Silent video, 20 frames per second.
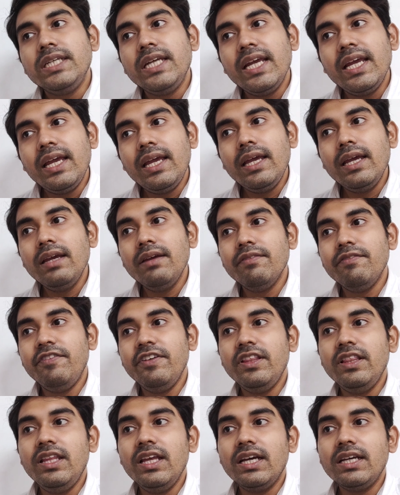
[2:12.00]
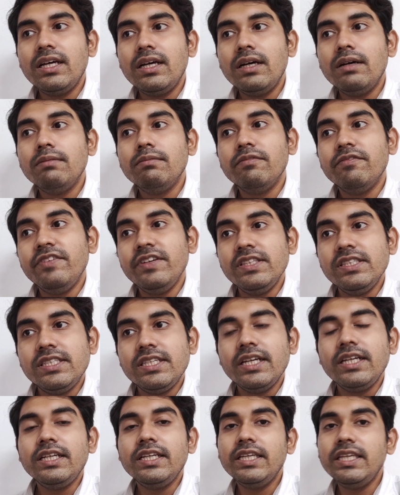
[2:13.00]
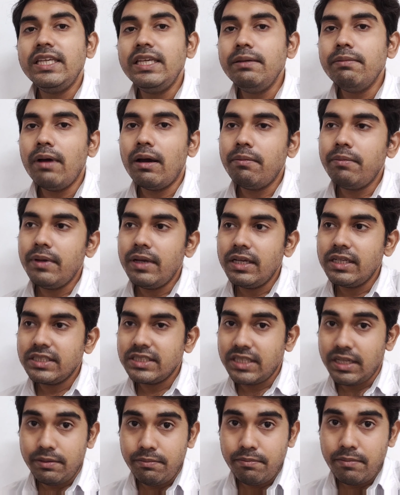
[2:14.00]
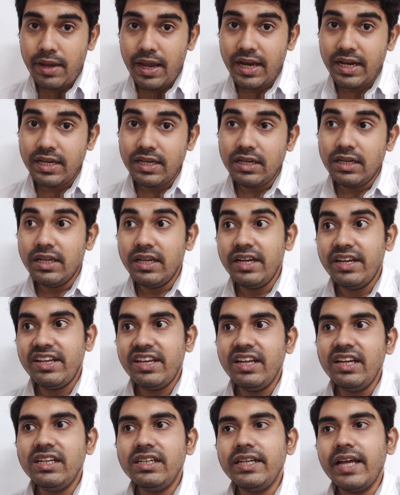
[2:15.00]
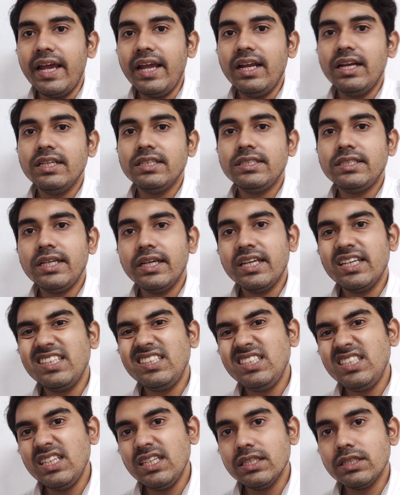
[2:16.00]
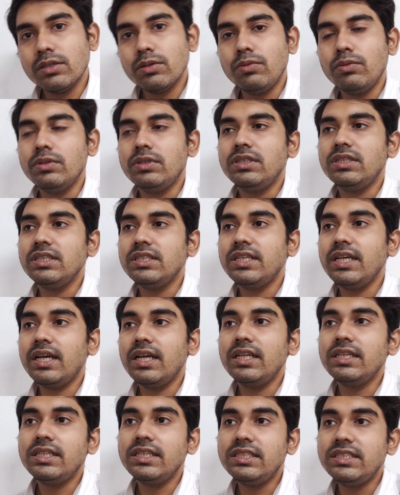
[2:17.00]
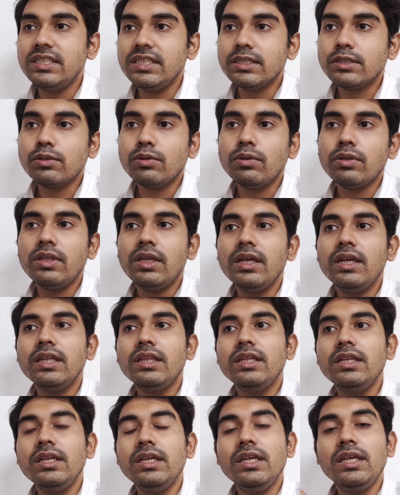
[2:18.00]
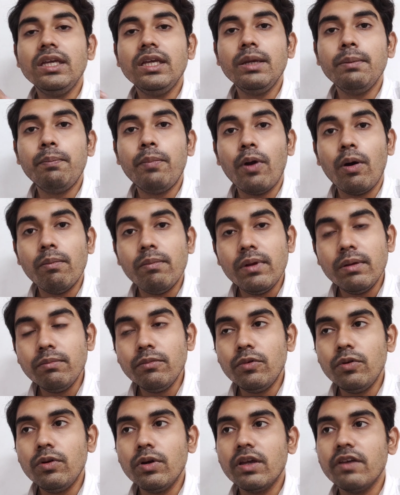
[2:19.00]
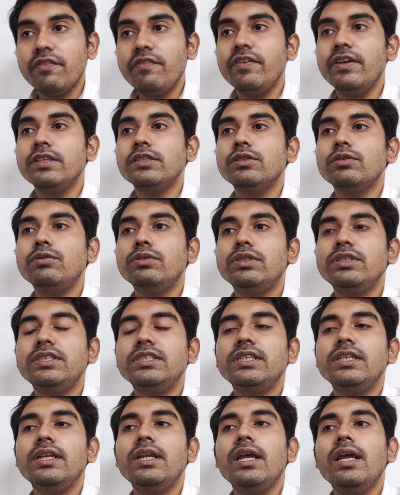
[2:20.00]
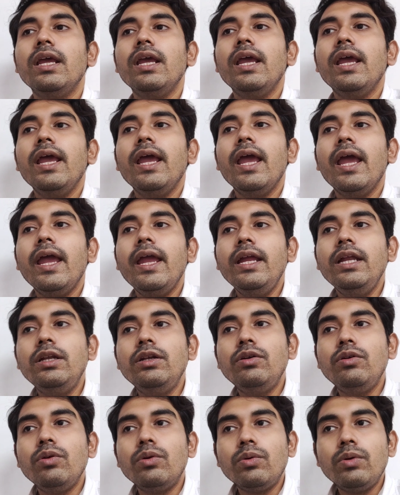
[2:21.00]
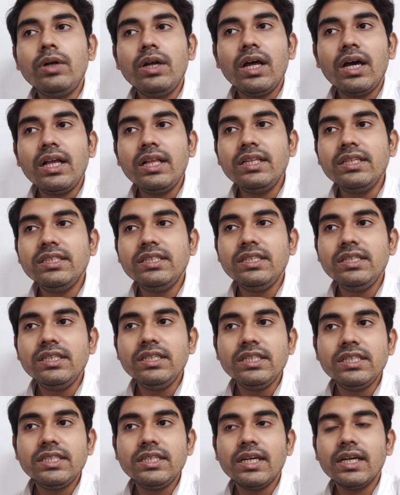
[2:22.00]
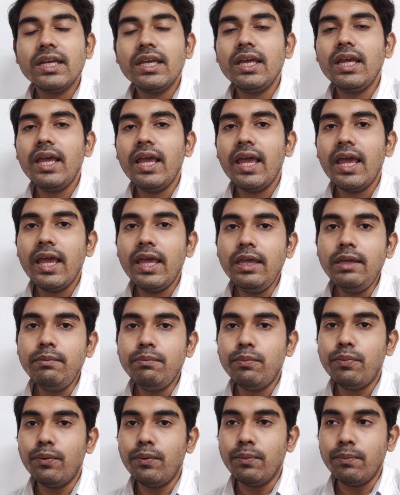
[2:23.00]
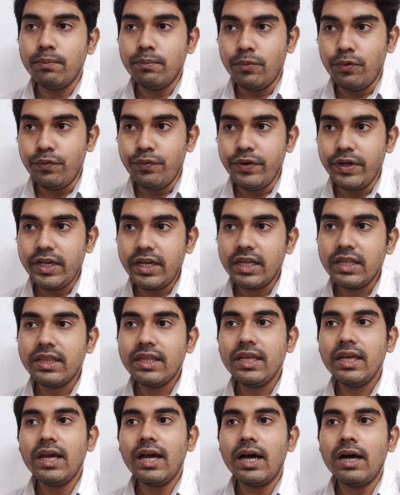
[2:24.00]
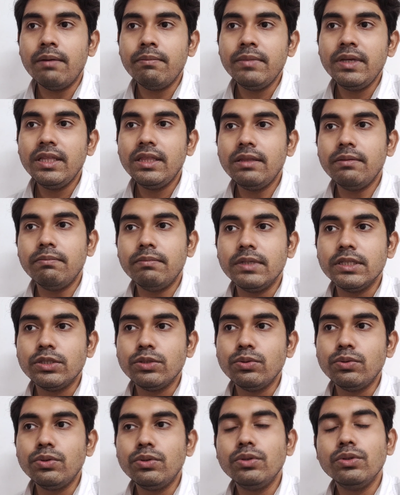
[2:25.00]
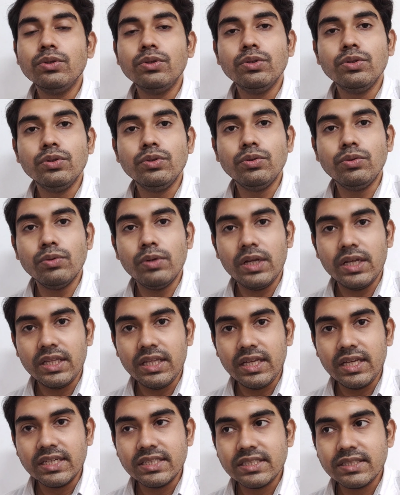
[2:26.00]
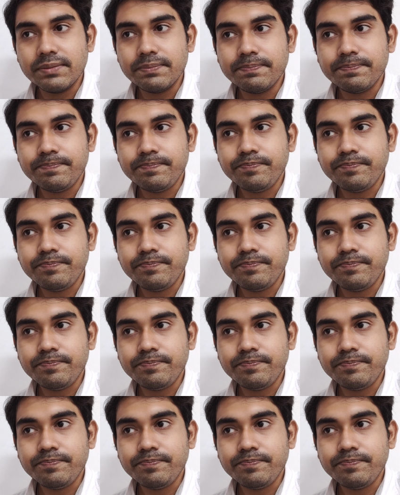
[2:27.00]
সে বিদ্যা ভিনসেন্ট কিভাবে সেই ম্যান ইটিং টাইগ্রেসটাকে চেস করছে সেখানে সেই চেস করতে গিয়ে তিনি কি কি প্রবলেমগুলোকে ফেস করছেন এই টোটাল জিনিসটাকে এই মুভিটাতে অমিত মাসুর তুলে দিয়েছে